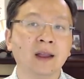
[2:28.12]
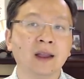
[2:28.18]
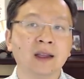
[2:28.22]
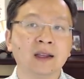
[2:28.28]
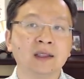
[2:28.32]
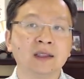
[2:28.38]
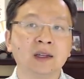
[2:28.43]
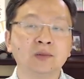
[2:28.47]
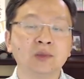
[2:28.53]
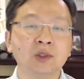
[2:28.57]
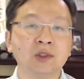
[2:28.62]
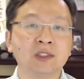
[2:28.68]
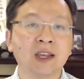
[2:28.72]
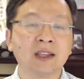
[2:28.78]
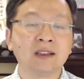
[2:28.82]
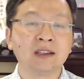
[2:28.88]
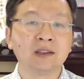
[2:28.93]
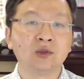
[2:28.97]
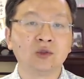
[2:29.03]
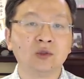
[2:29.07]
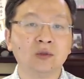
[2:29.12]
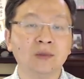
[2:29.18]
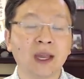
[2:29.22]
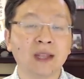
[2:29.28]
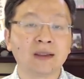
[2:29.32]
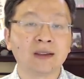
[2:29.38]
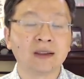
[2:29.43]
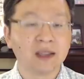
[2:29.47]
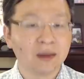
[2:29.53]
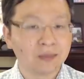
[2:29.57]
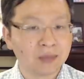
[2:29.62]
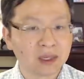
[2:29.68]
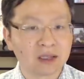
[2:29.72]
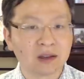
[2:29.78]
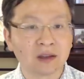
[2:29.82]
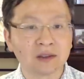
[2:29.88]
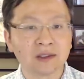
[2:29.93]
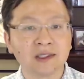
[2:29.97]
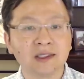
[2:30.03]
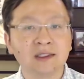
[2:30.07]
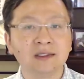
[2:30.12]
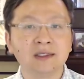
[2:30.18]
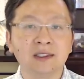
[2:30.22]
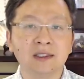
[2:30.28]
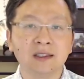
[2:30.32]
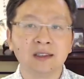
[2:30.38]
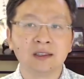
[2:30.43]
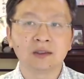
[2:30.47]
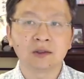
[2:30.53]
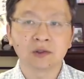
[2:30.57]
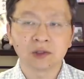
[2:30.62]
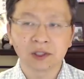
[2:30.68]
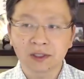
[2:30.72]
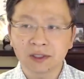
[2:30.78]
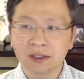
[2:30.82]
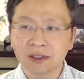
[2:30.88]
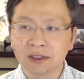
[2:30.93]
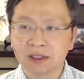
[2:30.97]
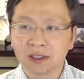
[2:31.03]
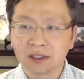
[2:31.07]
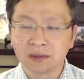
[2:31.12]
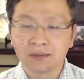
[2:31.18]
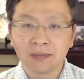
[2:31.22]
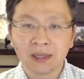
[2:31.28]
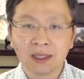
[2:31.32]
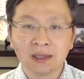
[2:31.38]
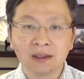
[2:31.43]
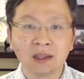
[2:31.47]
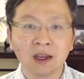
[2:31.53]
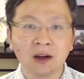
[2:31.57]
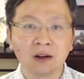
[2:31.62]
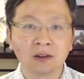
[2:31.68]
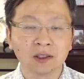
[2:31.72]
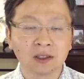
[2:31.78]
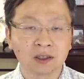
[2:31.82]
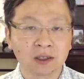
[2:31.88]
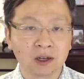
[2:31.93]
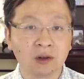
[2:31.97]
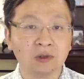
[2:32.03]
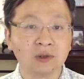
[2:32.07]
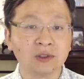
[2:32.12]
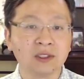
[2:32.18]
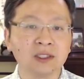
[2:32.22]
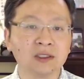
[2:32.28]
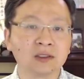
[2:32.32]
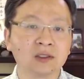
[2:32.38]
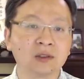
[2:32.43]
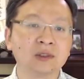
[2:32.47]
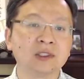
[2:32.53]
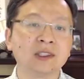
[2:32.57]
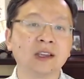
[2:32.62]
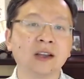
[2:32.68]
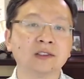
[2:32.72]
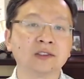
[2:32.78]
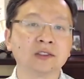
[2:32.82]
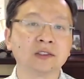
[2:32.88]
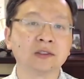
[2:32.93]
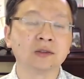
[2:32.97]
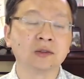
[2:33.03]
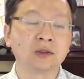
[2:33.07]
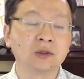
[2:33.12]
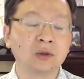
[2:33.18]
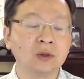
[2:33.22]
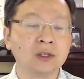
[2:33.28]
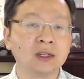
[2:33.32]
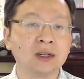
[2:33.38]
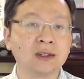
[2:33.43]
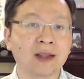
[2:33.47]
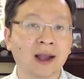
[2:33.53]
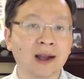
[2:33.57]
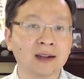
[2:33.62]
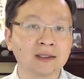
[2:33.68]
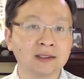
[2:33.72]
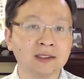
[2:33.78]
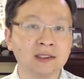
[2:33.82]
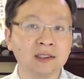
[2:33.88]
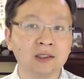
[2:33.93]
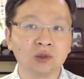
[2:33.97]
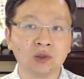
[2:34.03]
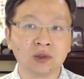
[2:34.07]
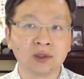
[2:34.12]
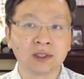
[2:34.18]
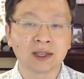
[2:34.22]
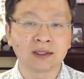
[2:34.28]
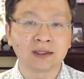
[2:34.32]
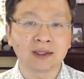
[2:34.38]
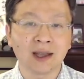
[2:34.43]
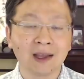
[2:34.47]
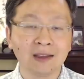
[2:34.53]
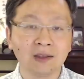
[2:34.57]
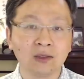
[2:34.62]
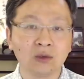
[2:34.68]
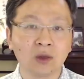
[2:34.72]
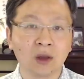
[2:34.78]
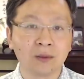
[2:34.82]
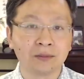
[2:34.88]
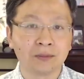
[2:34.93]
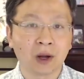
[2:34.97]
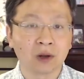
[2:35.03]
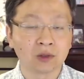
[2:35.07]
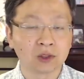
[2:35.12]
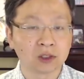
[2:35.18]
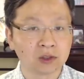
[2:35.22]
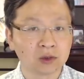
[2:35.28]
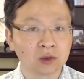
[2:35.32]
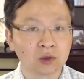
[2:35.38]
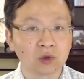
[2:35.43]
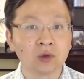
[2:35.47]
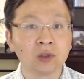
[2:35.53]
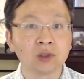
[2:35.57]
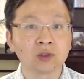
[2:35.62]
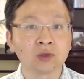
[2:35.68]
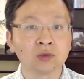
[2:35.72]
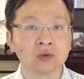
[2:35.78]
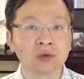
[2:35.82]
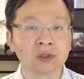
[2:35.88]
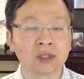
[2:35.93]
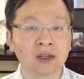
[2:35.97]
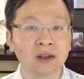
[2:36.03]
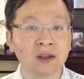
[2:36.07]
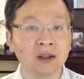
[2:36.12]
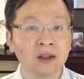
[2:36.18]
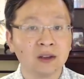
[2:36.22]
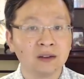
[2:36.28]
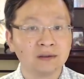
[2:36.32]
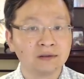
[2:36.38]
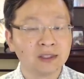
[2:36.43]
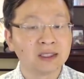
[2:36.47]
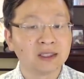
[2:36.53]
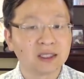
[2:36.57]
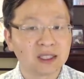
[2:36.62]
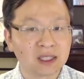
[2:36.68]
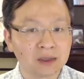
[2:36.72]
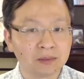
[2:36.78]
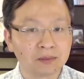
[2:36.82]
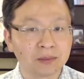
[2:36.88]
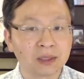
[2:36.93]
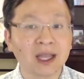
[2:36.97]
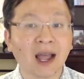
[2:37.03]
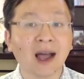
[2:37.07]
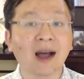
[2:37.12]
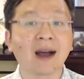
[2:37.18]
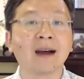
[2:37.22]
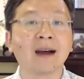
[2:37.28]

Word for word: 那目前的局面呢也比较清晰，就是各个民调的口径都显示，共和党继续在参议院保持多数的问题不大，